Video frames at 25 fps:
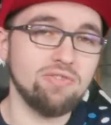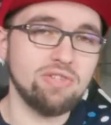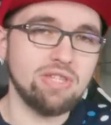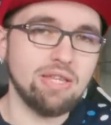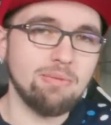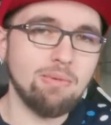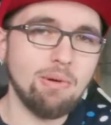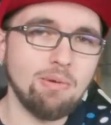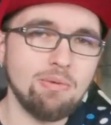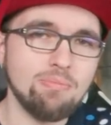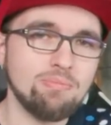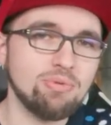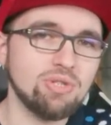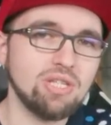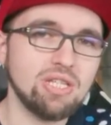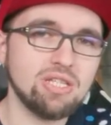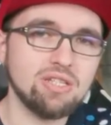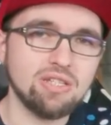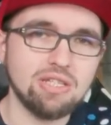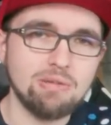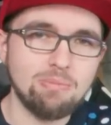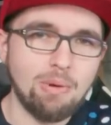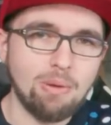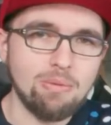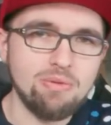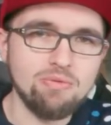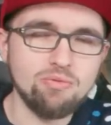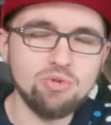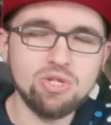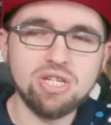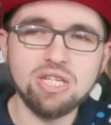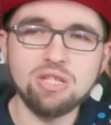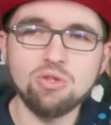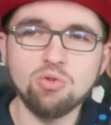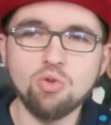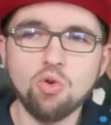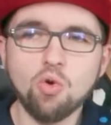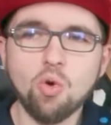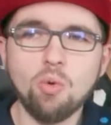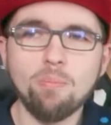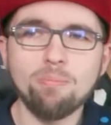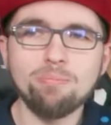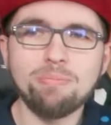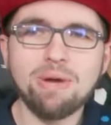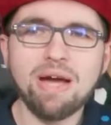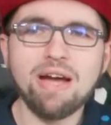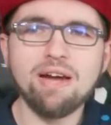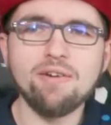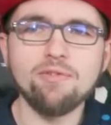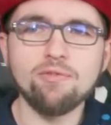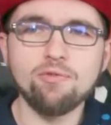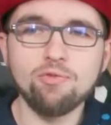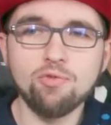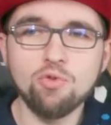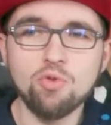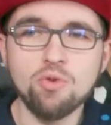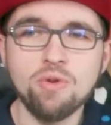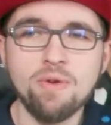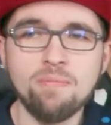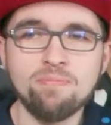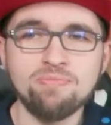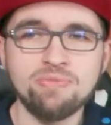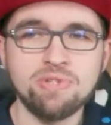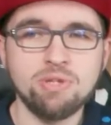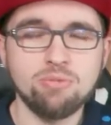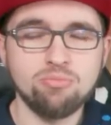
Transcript: évidemment, mais peut-être qu'il y en a parmi vous qui ne l'ont pas vu,